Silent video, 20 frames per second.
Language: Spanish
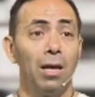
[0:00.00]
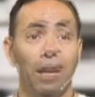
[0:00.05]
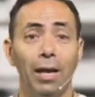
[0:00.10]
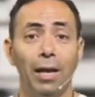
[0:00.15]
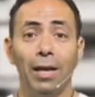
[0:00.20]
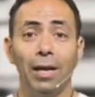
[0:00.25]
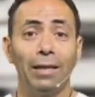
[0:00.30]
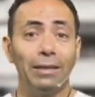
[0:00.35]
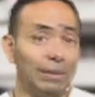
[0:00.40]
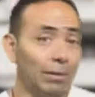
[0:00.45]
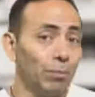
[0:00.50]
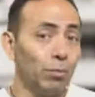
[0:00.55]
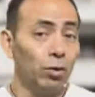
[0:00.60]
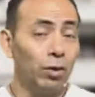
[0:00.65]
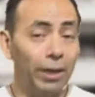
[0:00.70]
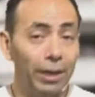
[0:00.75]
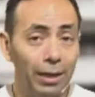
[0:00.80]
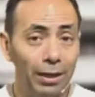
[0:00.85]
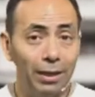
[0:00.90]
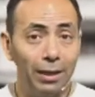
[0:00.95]
Eh, esta
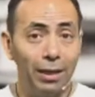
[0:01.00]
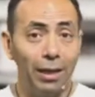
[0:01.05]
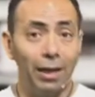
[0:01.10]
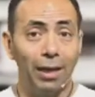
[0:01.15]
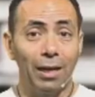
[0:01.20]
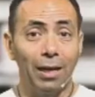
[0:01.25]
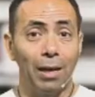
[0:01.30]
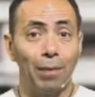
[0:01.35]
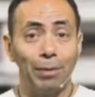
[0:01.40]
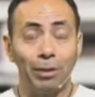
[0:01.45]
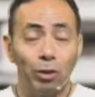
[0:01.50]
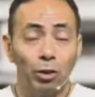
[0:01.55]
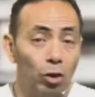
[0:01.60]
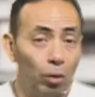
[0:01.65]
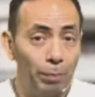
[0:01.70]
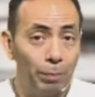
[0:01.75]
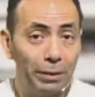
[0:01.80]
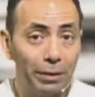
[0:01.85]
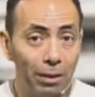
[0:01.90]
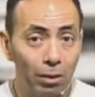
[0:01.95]
mujer que la mandó
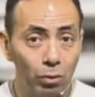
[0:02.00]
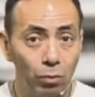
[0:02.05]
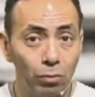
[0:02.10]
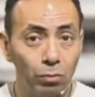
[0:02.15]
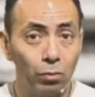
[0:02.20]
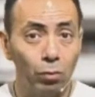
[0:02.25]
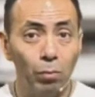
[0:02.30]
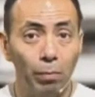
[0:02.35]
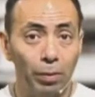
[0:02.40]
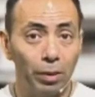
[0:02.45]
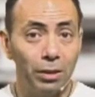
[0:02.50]
al hospital un,